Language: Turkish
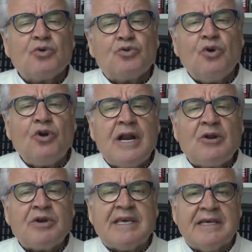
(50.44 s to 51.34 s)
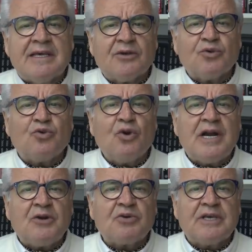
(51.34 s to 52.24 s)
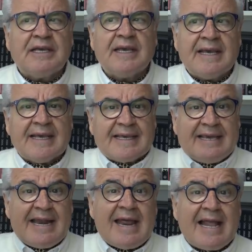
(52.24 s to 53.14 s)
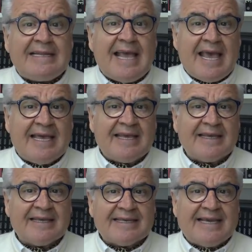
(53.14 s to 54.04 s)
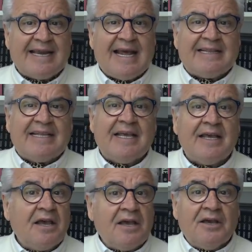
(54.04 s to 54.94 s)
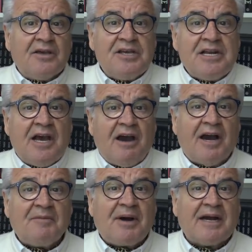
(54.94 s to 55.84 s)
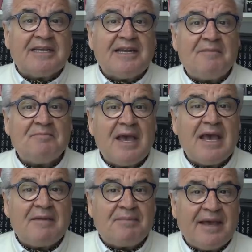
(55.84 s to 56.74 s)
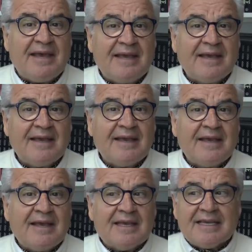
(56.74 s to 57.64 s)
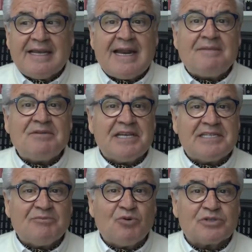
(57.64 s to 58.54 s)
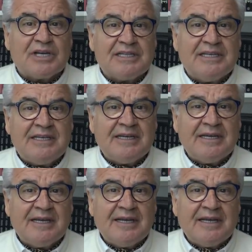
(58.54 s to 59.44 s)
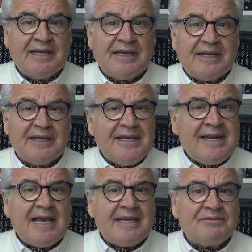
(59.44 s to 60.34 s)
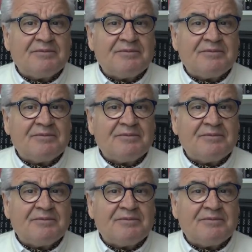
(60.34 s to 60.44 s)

Görülen o ki, görülen o ki genelde, genelde yine AK Parti ile MHP genel bir seçim olsaydı yine